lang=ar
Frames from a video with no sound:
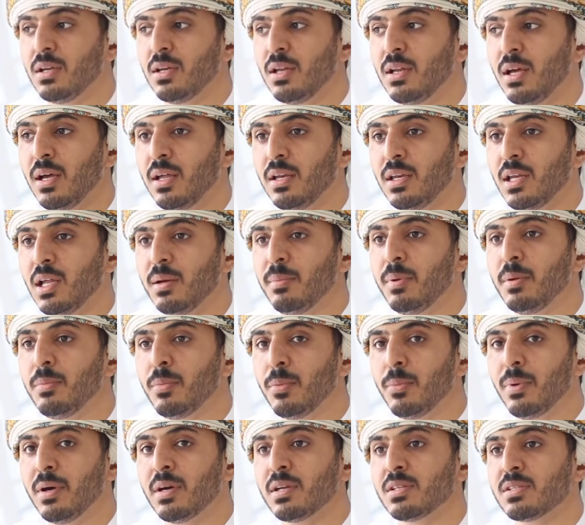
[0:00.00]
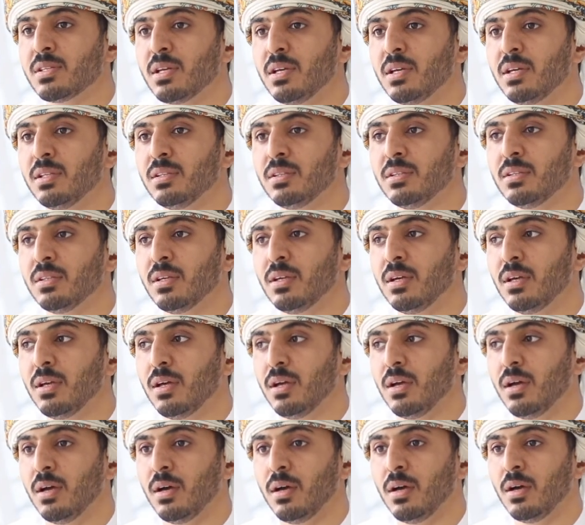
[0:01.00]
لان بالممارسه
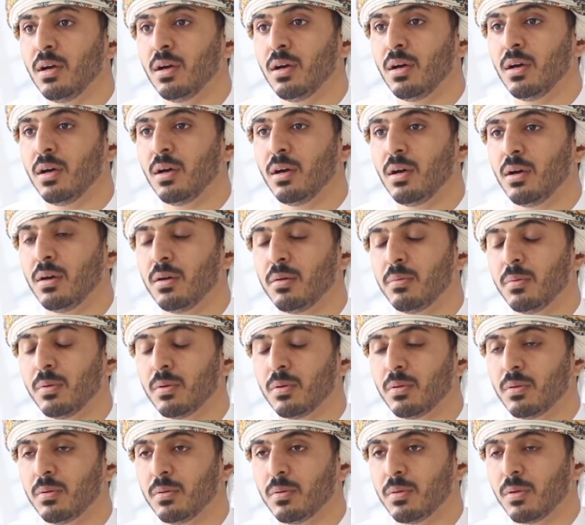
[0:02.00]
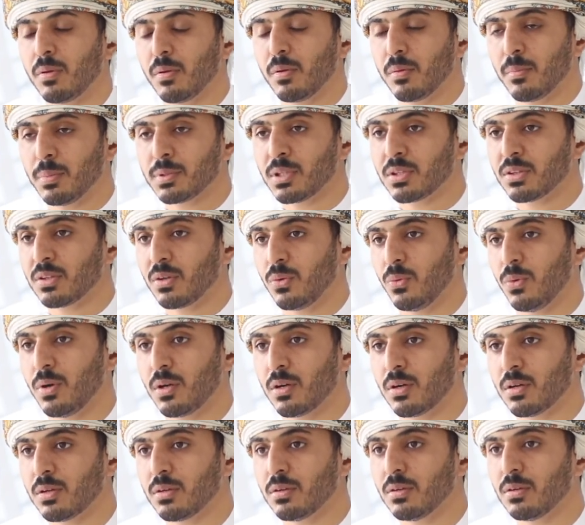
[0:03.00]
انت آه
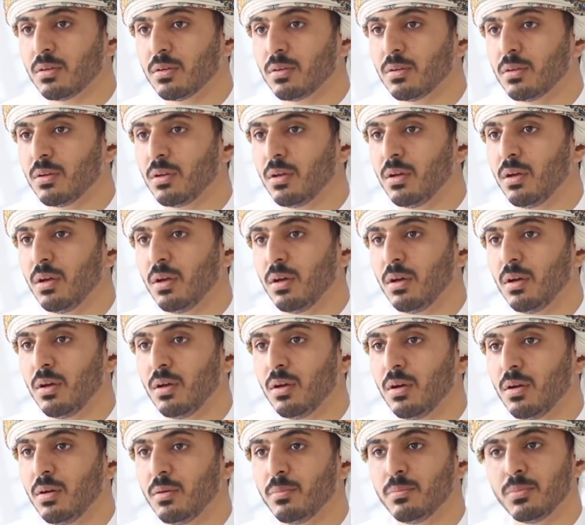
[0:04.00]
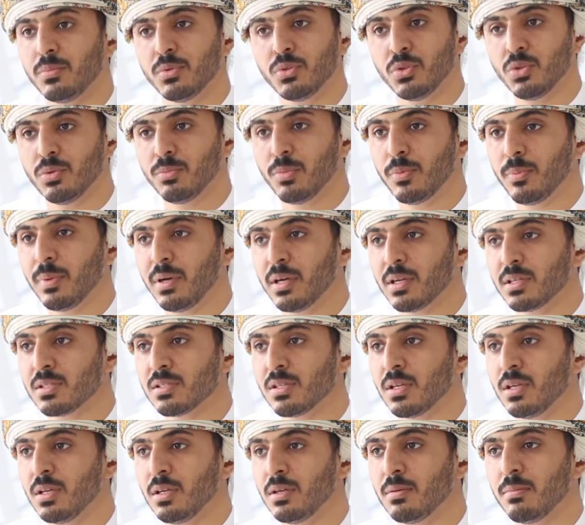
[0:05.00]
بتتطور بدون آه،
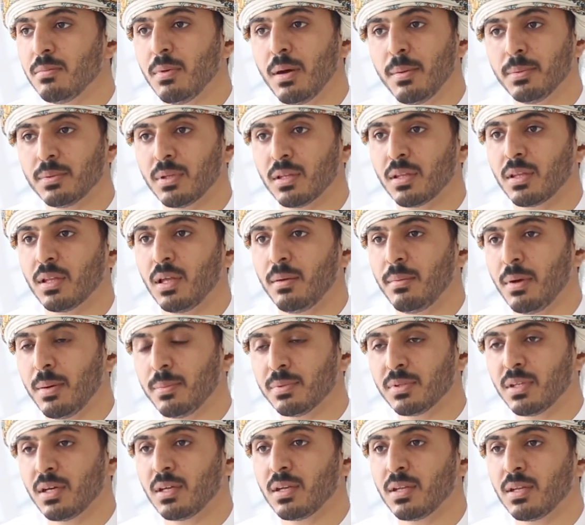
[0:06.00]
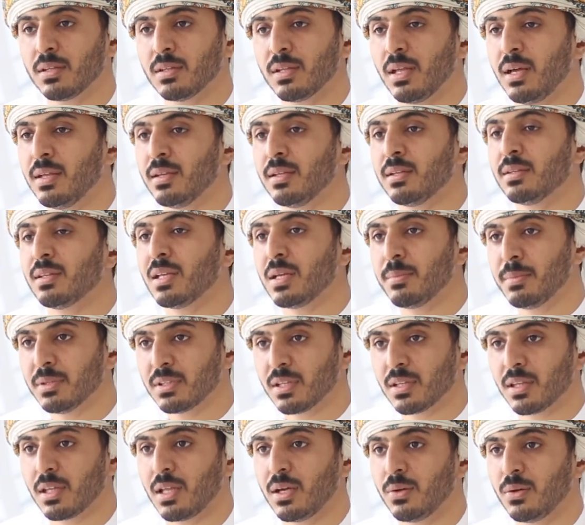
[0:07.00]
ممارسه ما بتطلع ما بتغلط لان انت
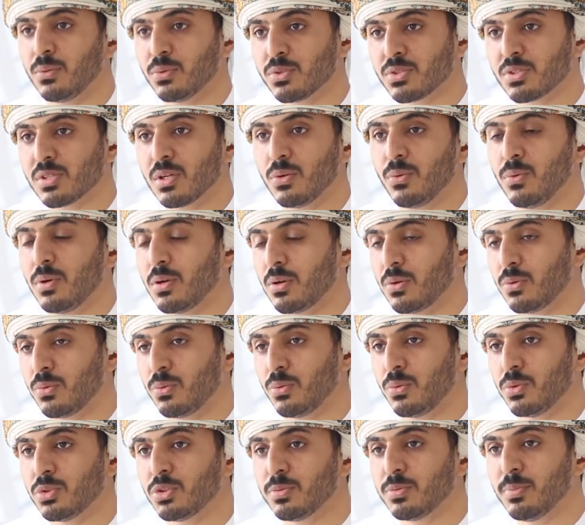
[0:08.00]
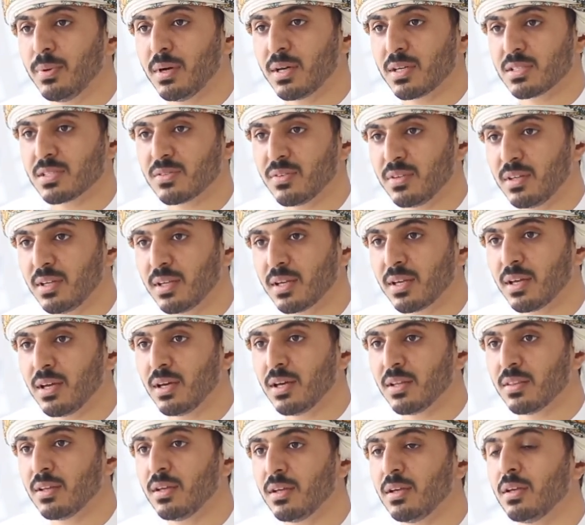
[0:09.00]
لما تطلع وتصور وتمارس
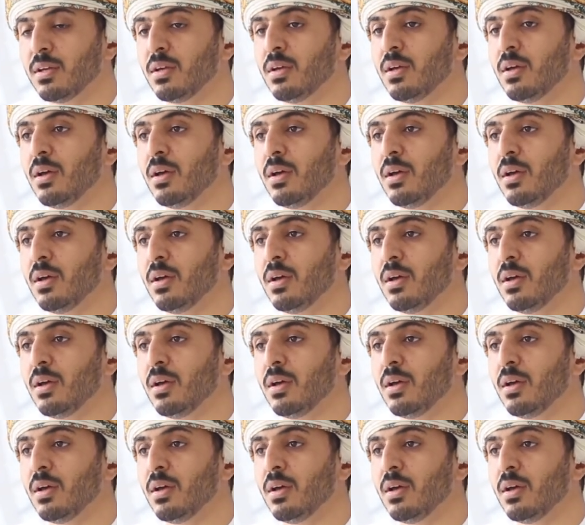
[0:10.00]
فنك هذا